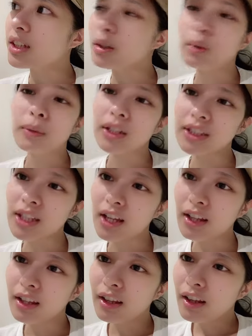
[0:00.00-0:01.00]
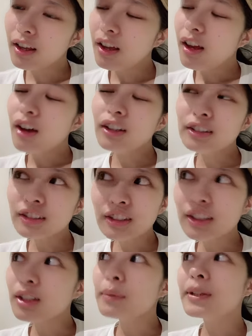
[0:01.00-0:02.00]
ないごめんなさい本
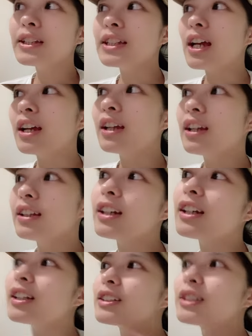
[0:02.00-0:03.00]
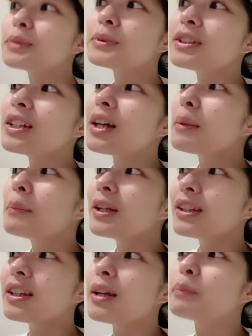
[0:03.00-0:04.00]
当にごめんなさいなんか自分で頑
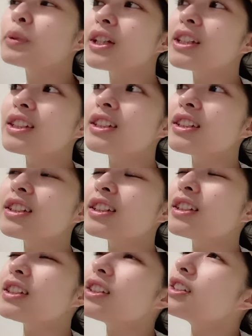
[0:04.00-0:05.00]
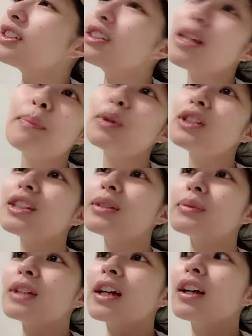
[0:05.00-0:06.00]
張ってプラスな
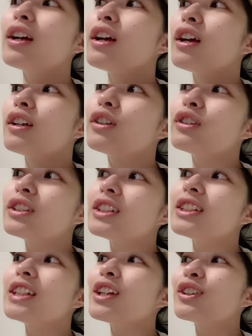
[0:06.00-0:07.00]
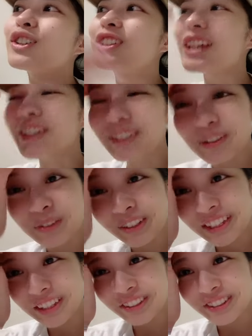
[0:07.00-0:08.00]
ポジティブなように最後の最後で
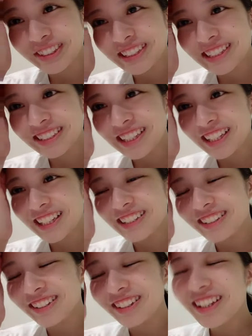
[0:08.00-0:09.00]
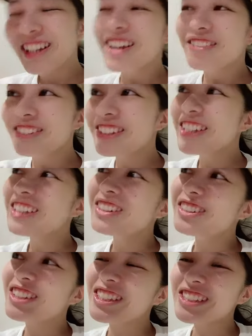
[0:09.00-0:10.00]
持っていこうとしてるんやけど、持ってい
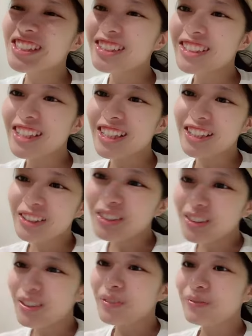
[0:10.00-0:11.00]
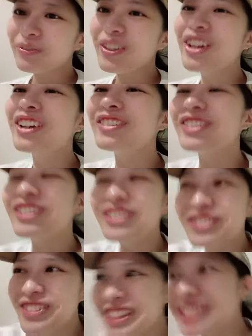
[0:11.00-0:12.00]
こうとはしてるんやけど、もう
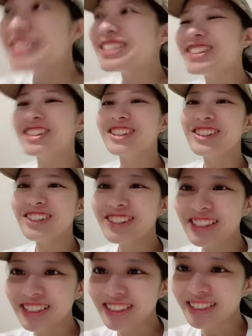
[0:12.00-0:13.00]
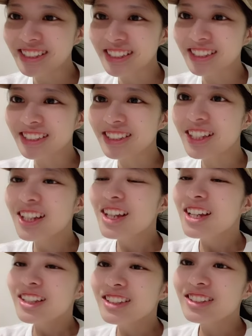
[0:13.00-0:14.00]
ほんまにちょっと余裕なさすぎてし、ちょっ
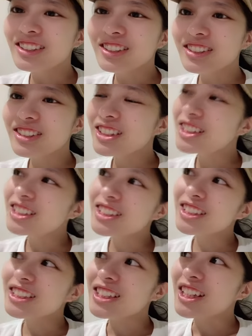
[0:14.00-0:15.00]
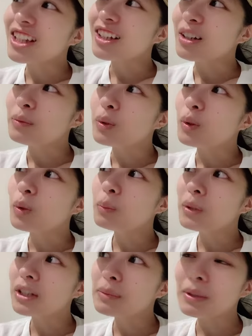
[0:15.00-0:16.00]
と余裕なさすぎてなんかもうほ
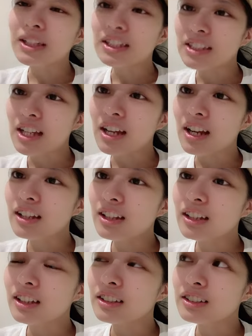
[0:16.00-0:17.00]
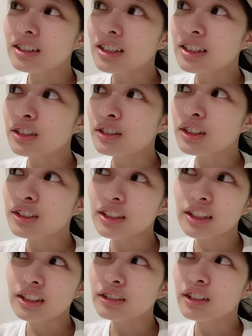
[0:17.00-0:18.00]
んまにまたさ、なんかゆりなちゃんふてく
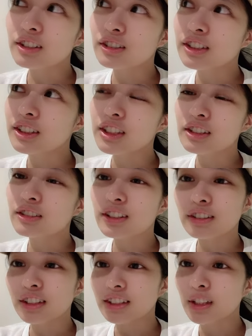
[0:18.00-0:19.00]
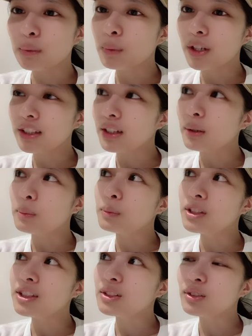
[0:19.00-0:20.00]
されてるわ、愚痴ってるわとかさ、思われたらほん
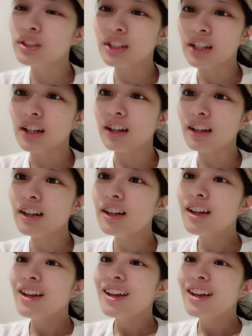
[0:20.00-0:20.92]
ましんどいでな。